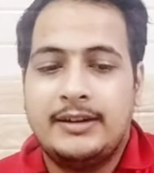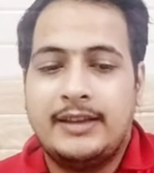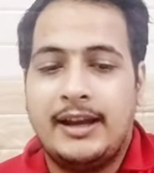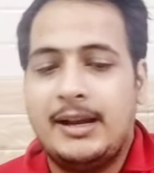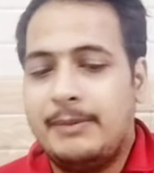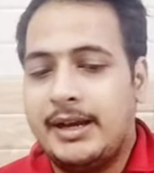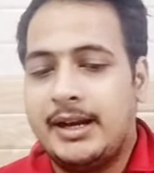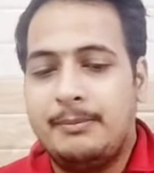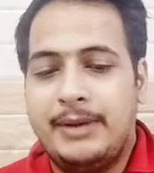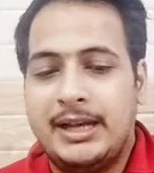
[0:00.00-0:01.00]
ताहिला
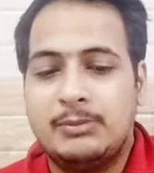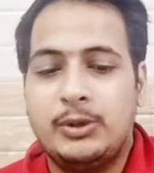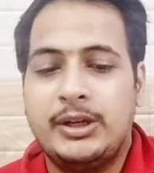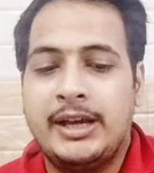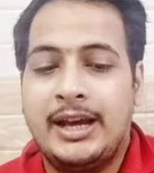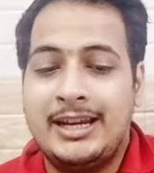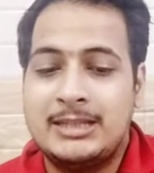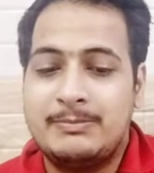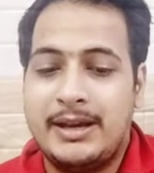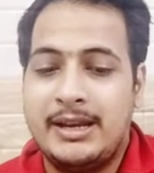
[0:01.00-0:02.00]
मैगरा बैथ मुनी
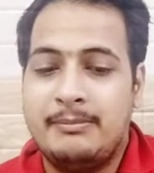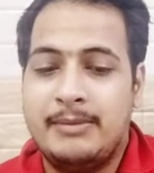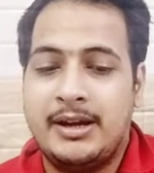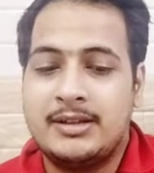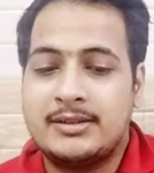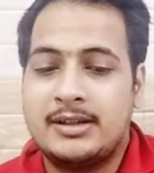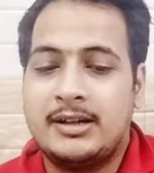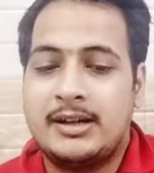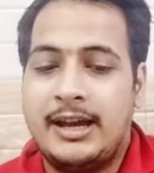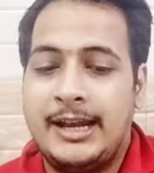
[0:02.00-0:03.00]
एलिस पेरी मेगान स्कर्ट